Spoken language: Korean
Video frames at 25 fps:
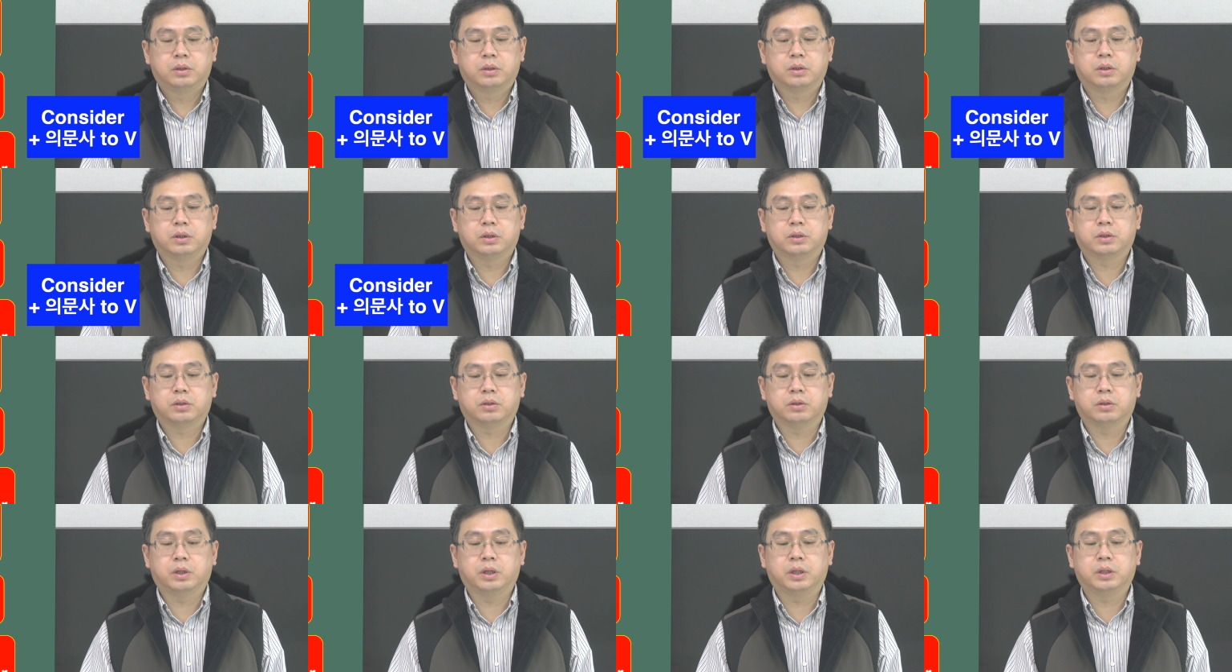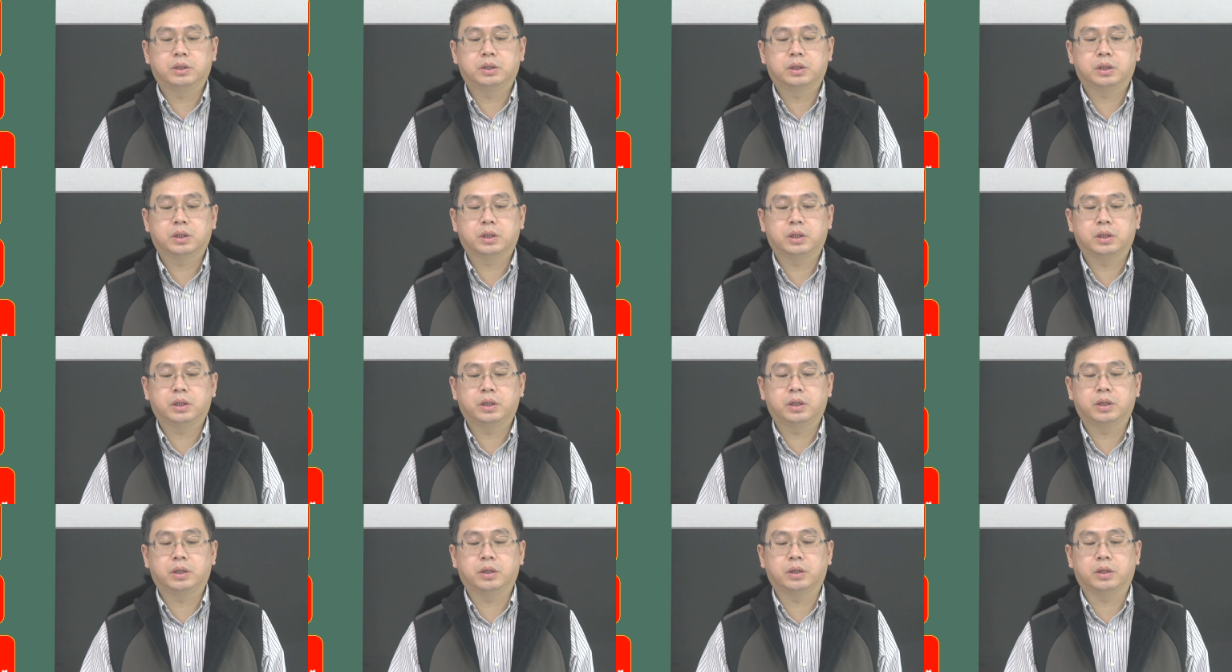그래서 내
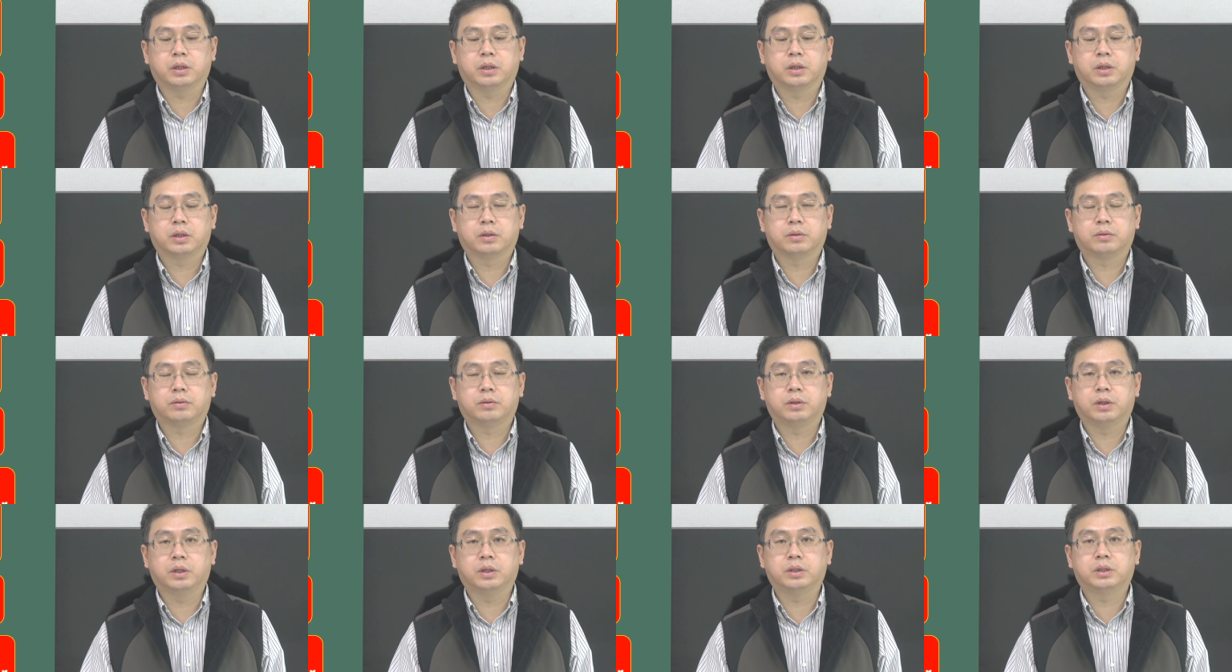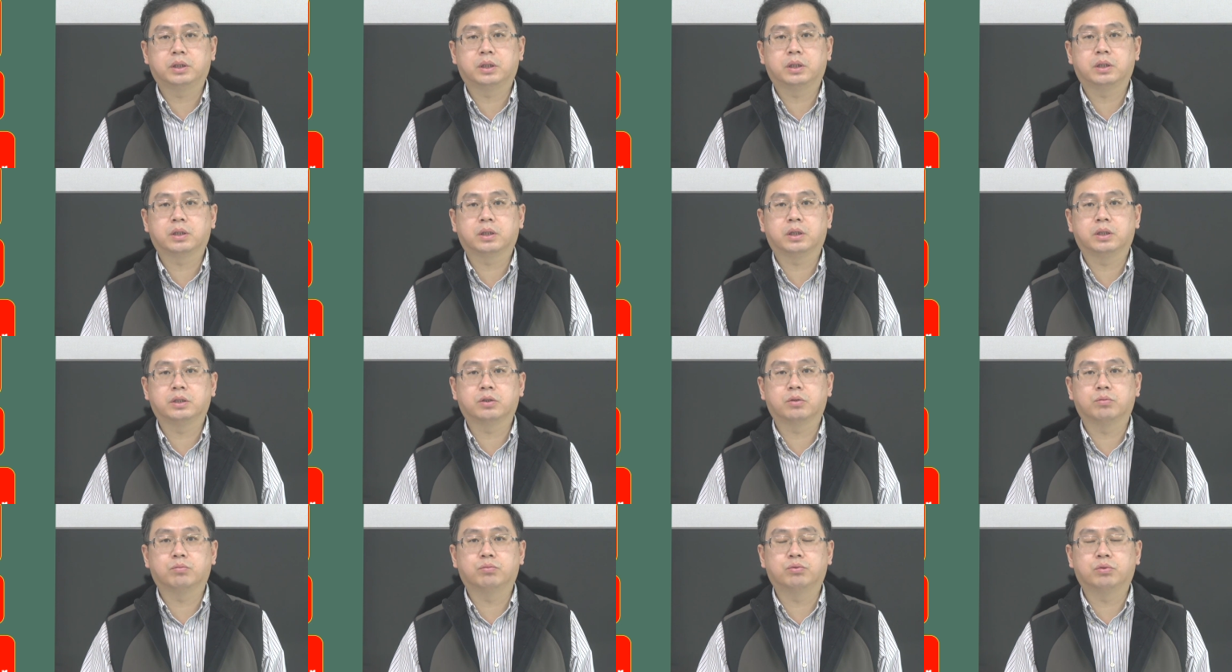차를
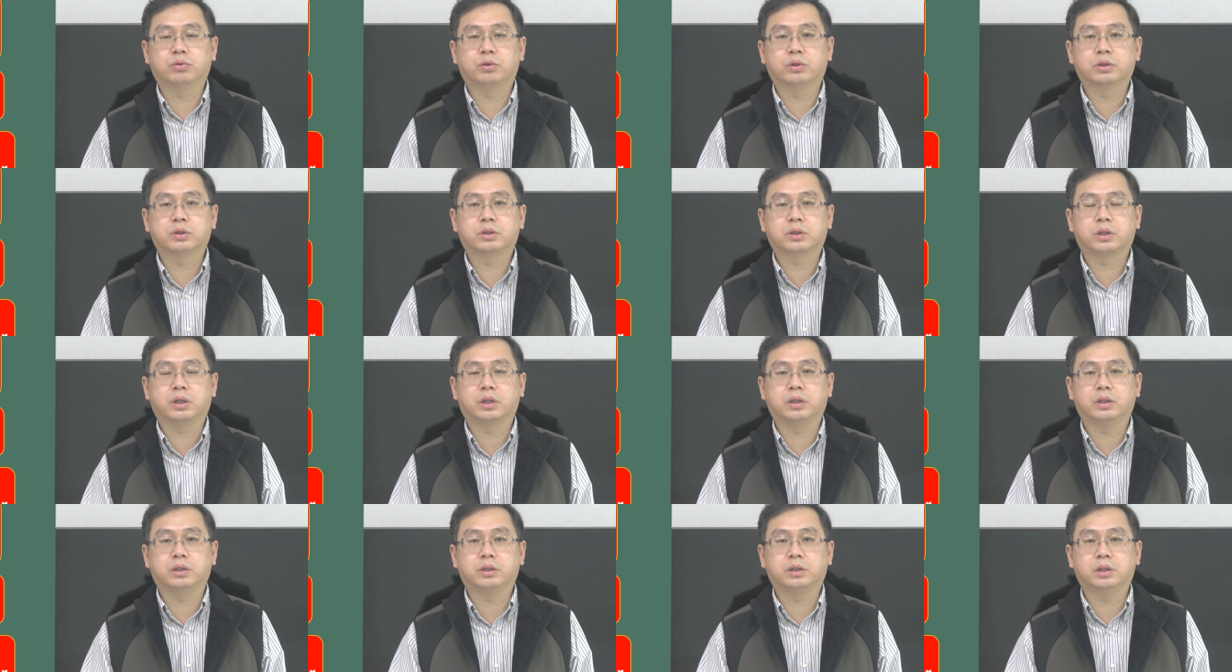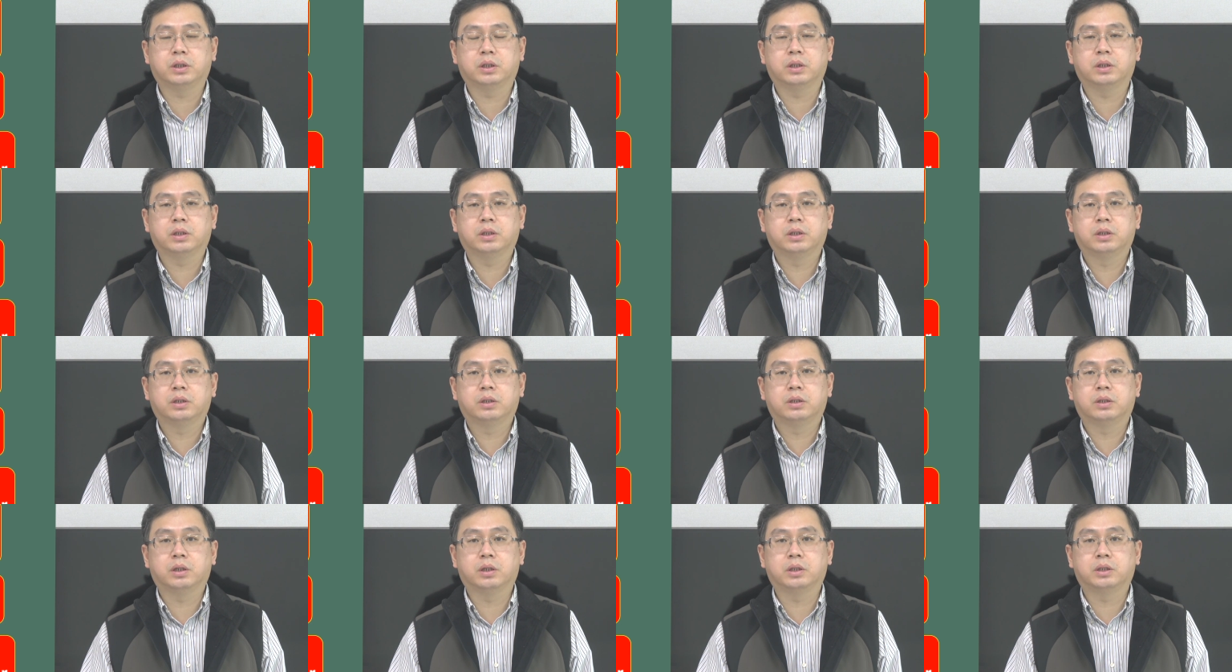가지고 무엇을 할지,
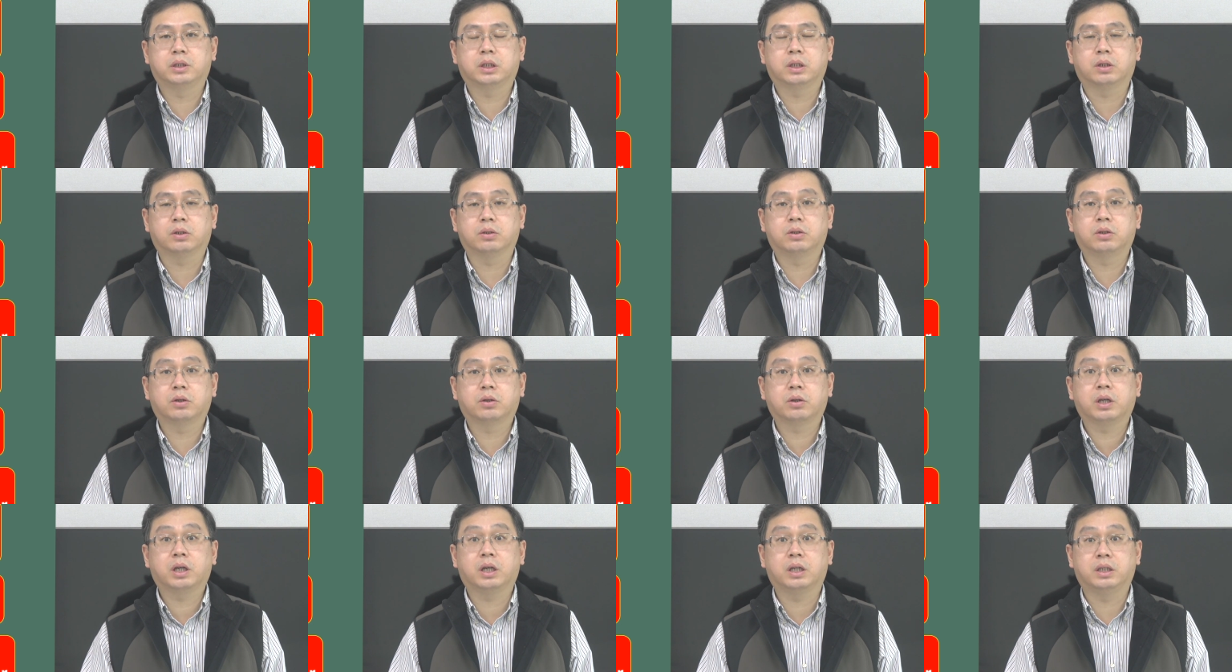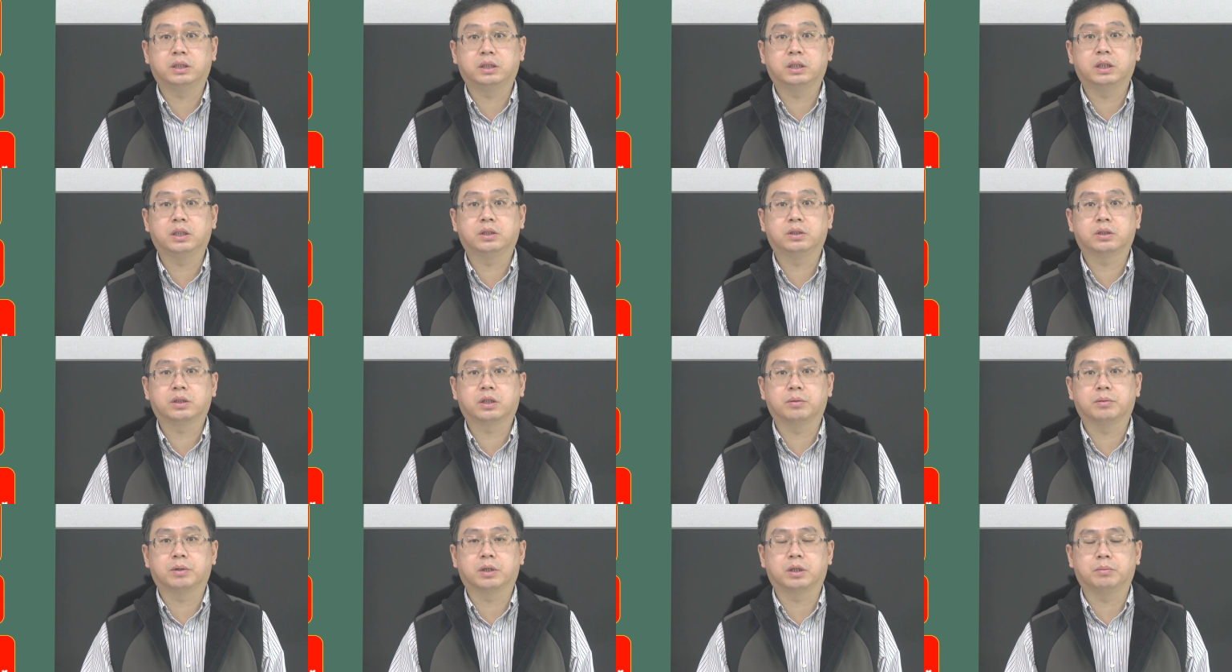내 차 어떻게 할지
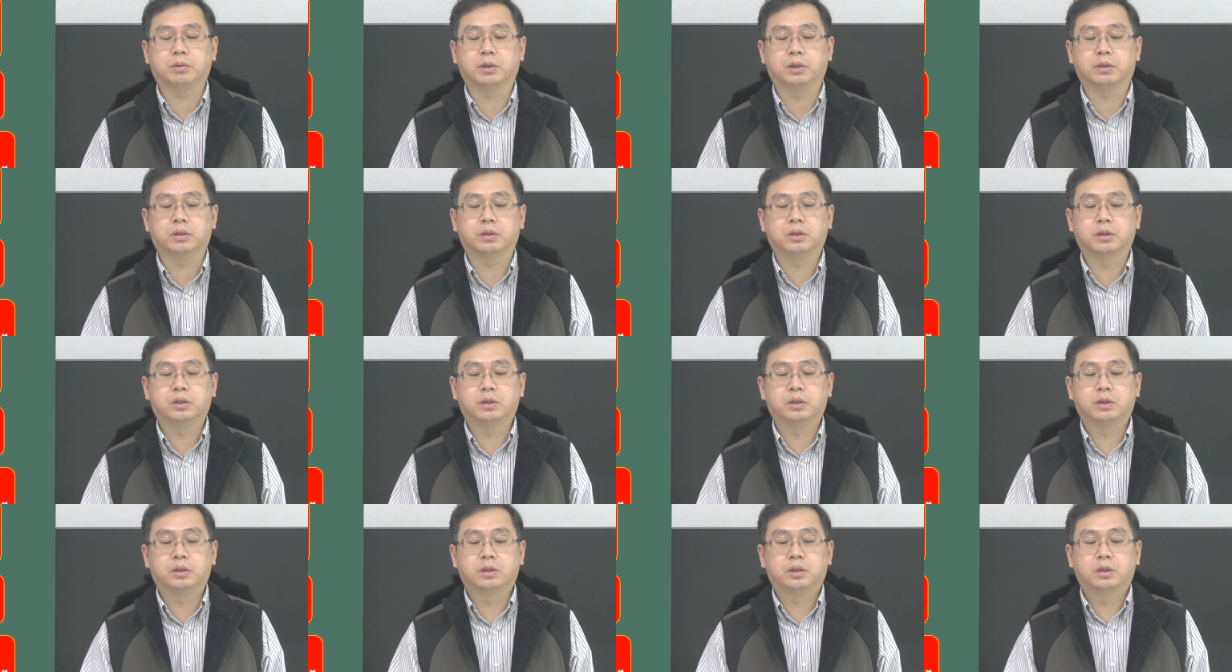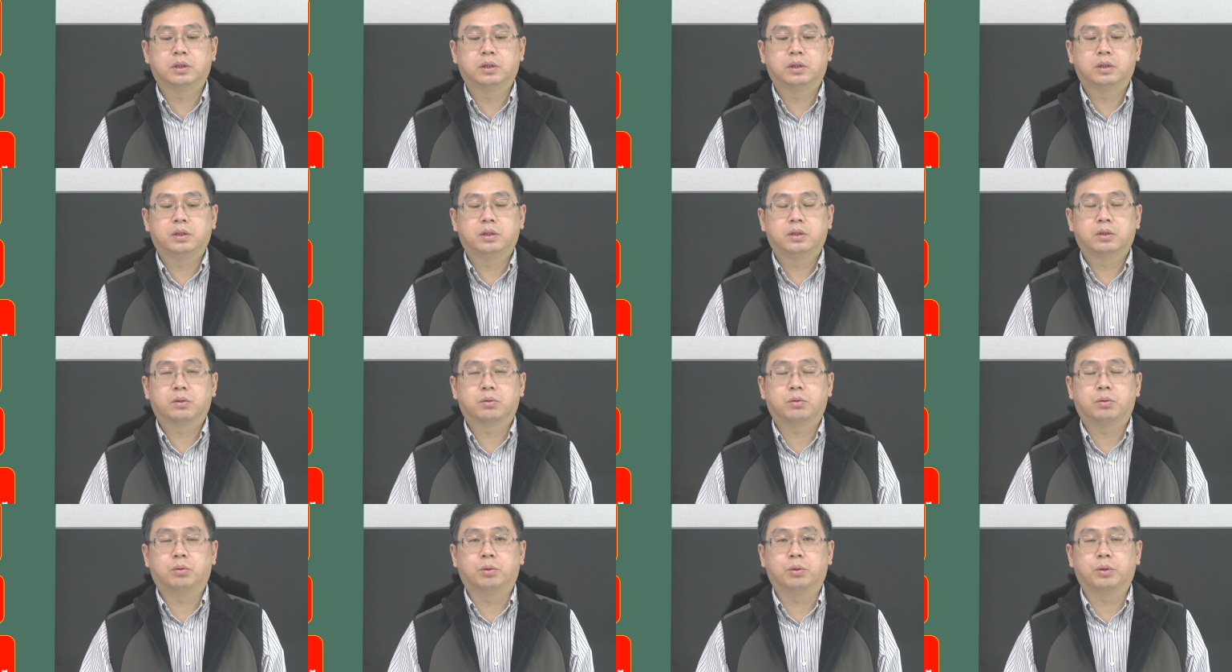쉽게 말하면
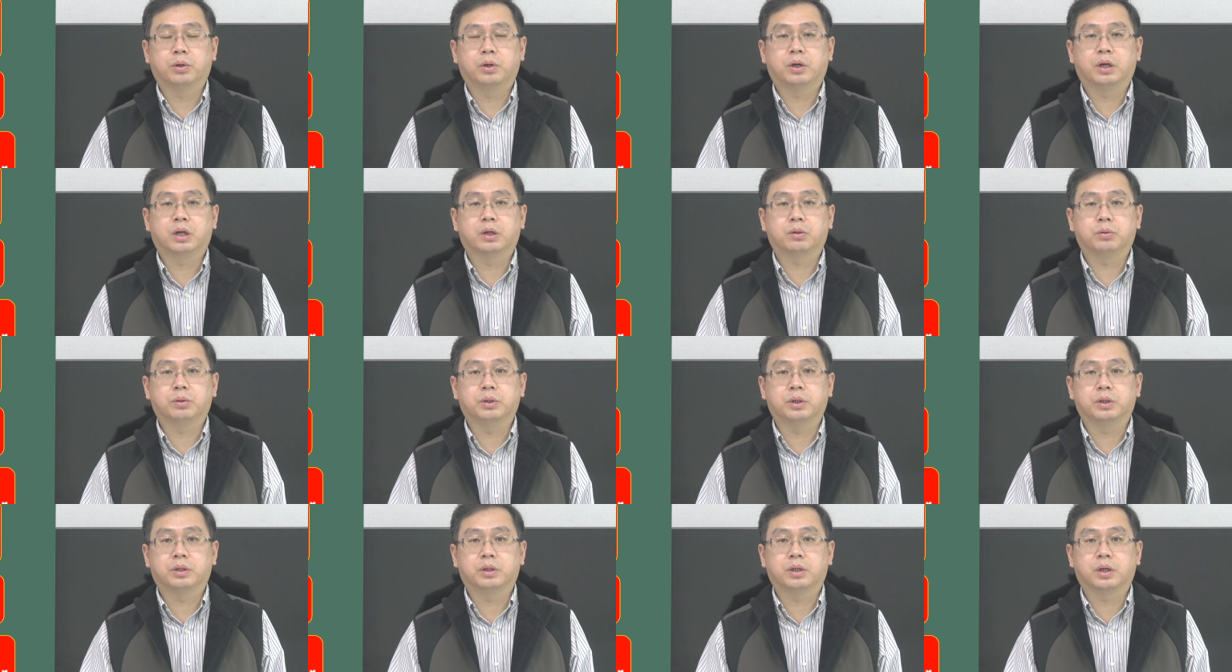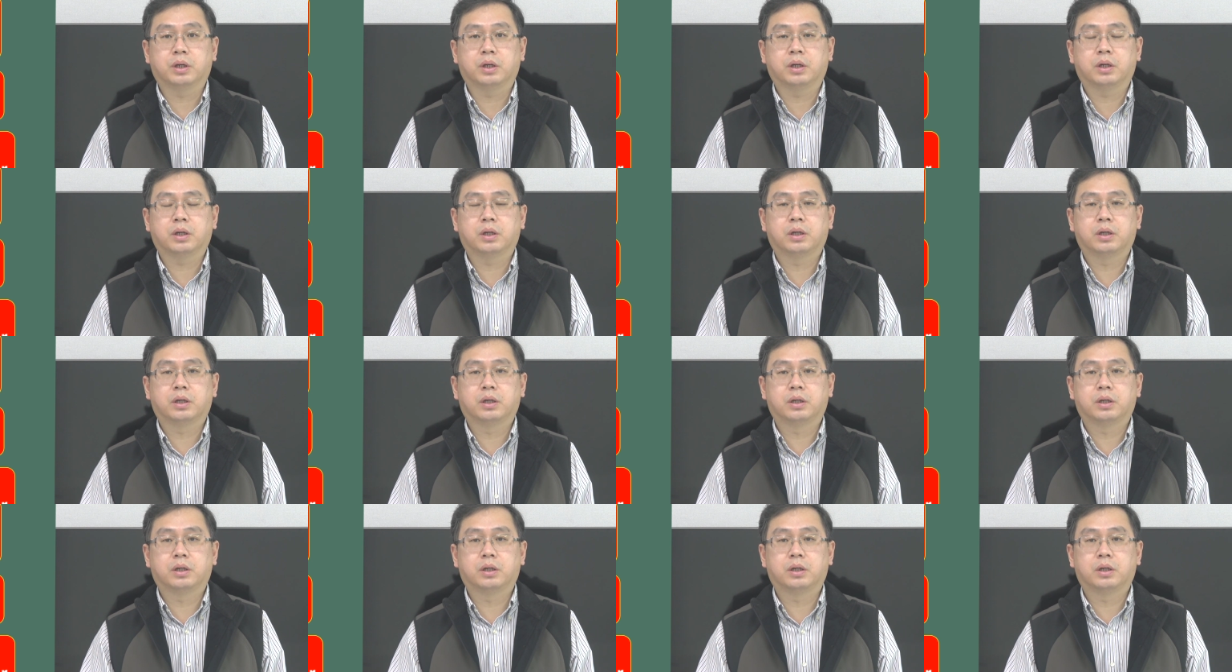고려하고 있다.